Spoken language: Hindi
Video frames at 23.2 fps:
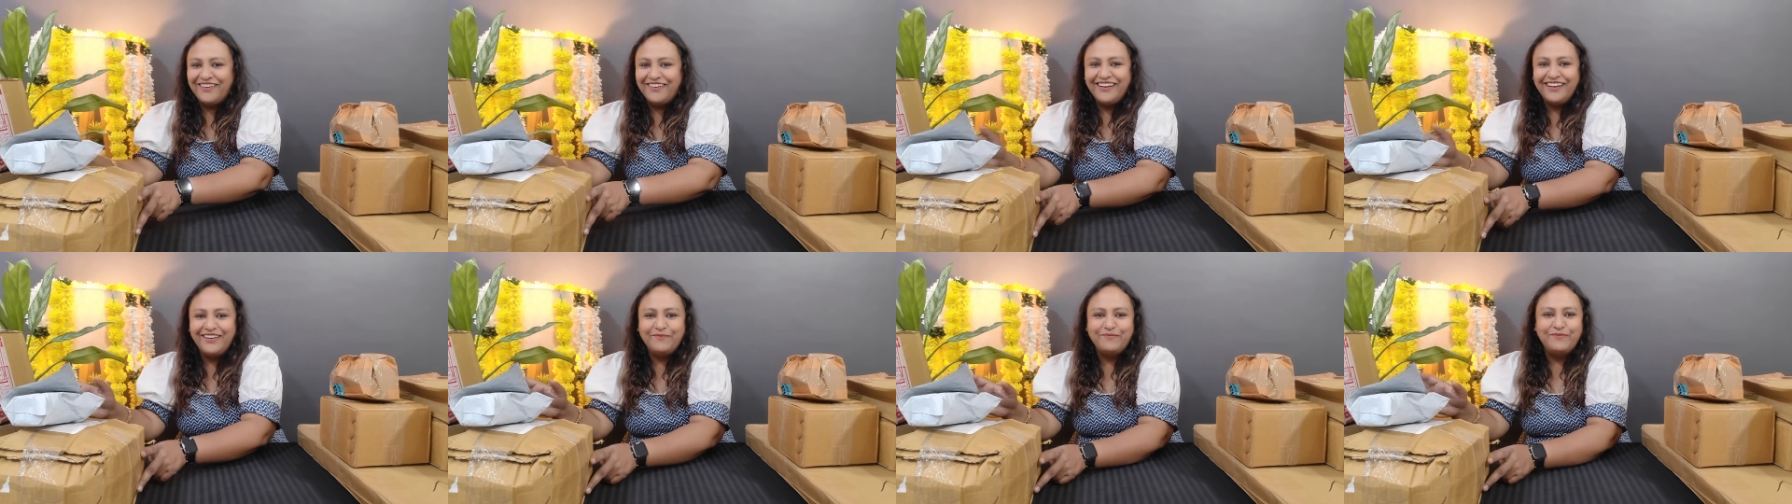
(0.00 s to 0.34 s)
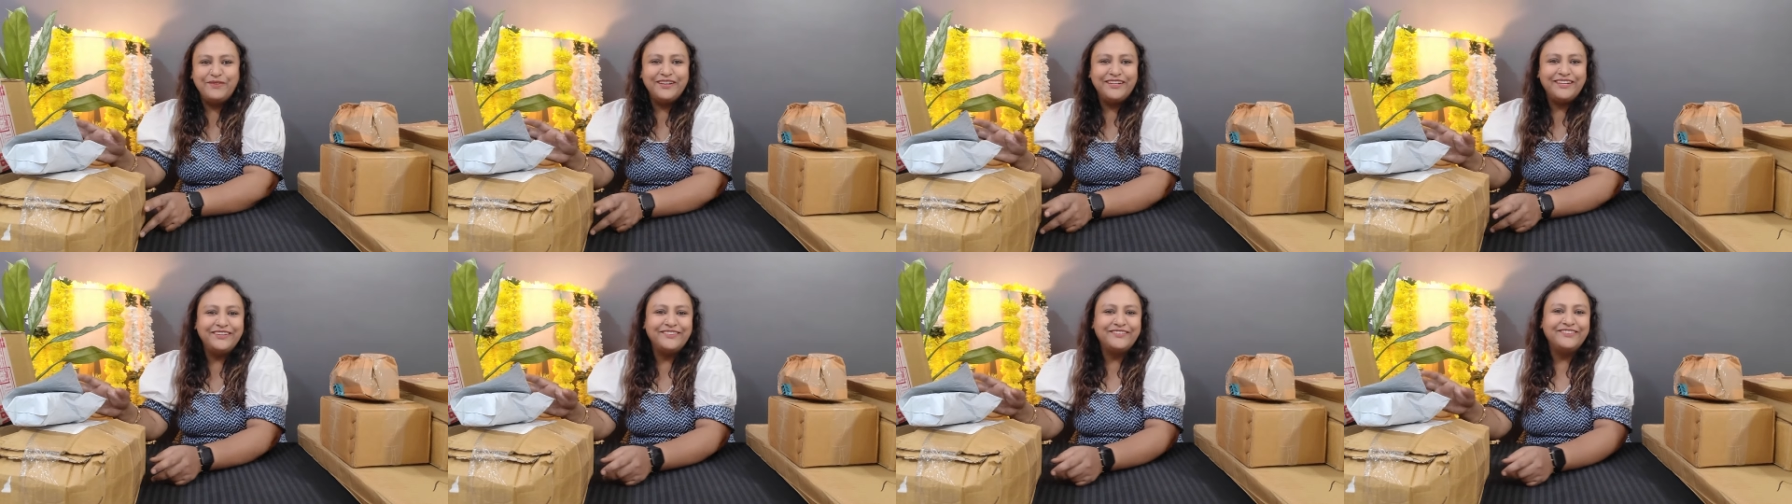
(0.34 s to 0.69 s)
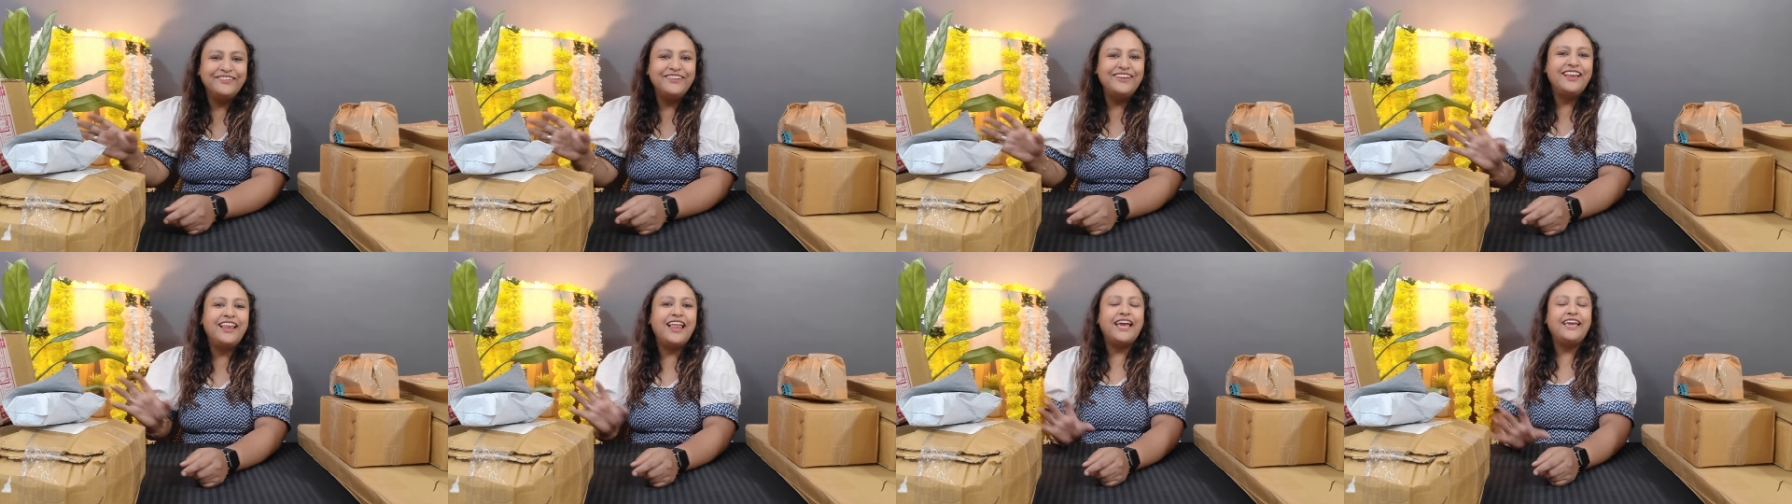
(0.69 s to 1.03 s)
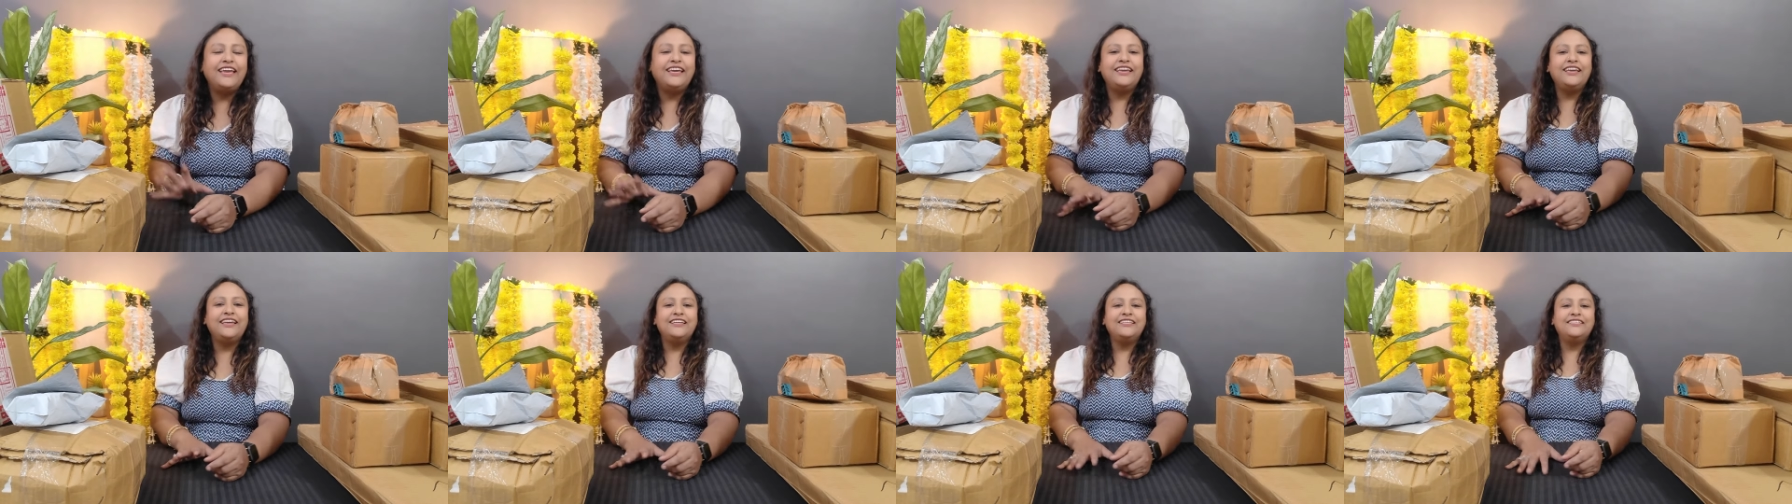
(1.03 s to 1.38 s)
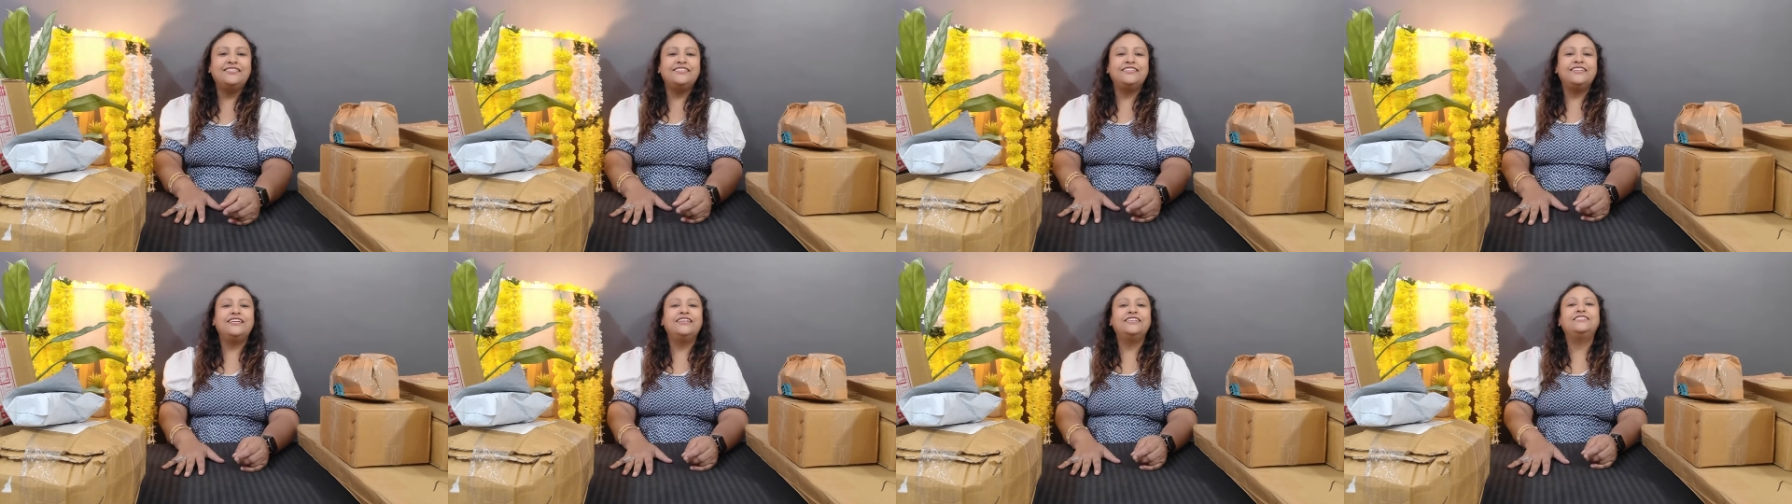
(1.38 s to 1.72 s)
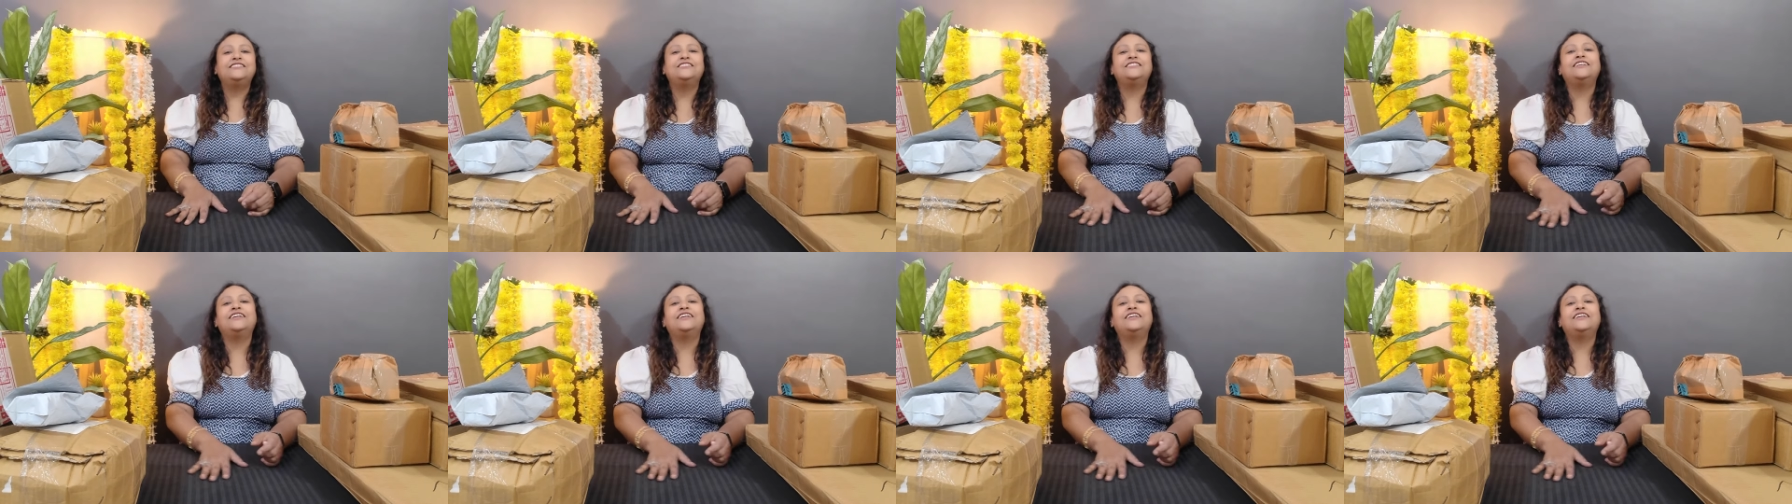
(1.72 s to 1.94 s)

और वीडियो को लाइक कीजिए